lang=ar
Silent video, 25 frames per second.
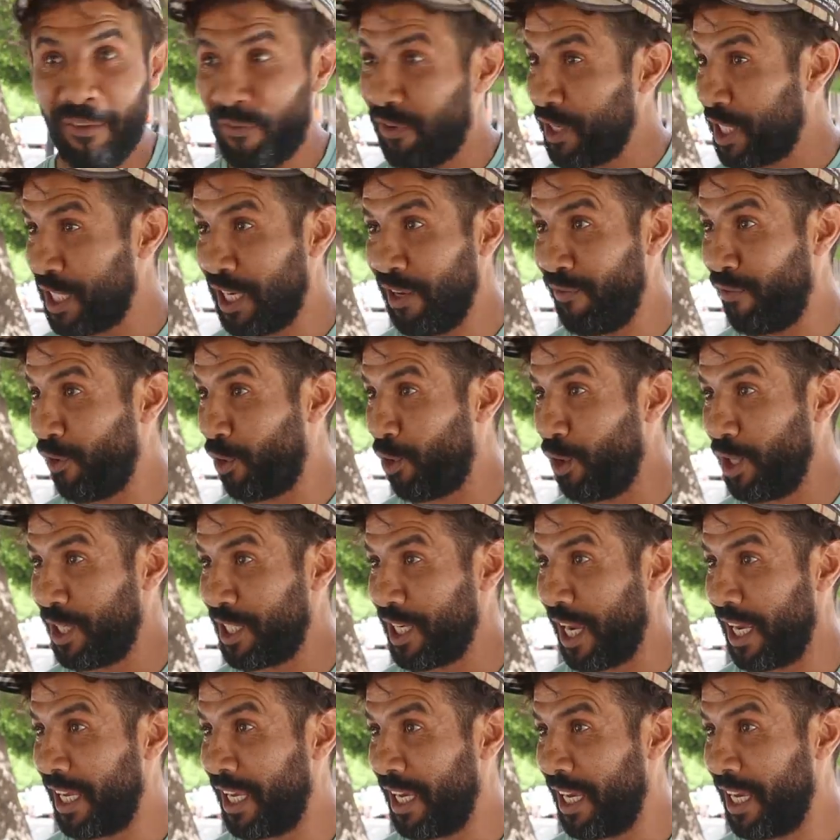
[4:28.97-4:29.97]
فاشلين في كل
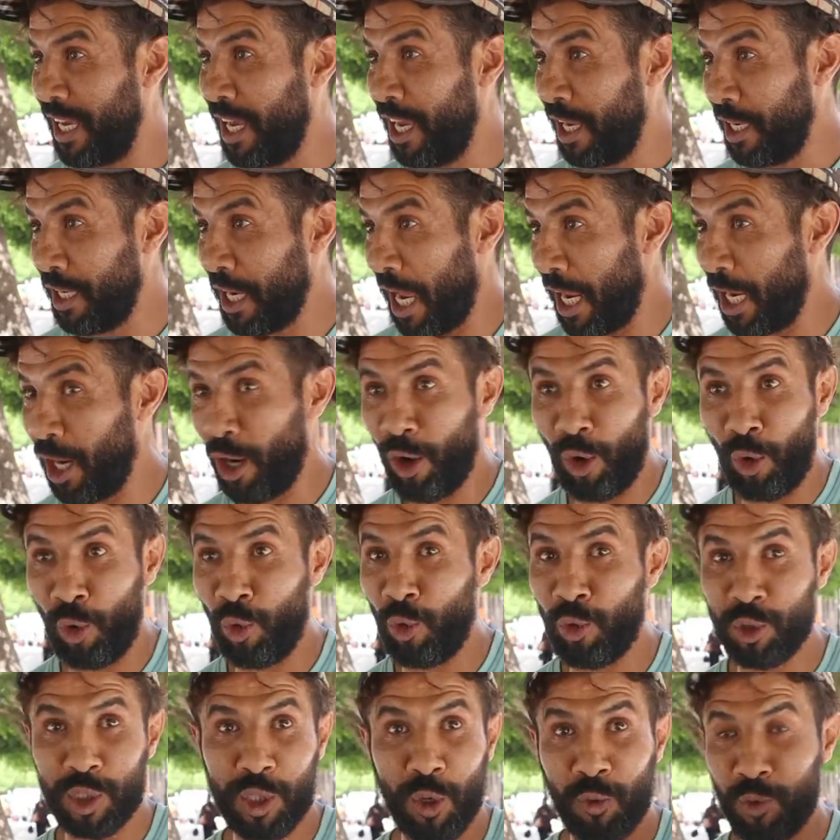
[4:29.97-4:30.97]
شيء نحن
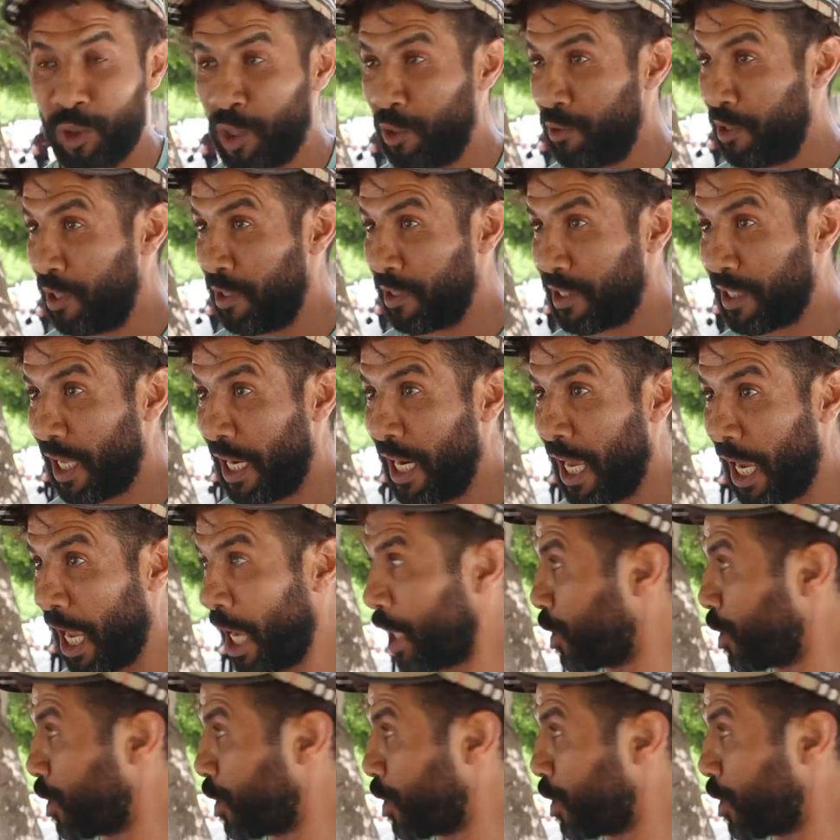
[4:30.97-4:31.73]
العنوسه والطلاق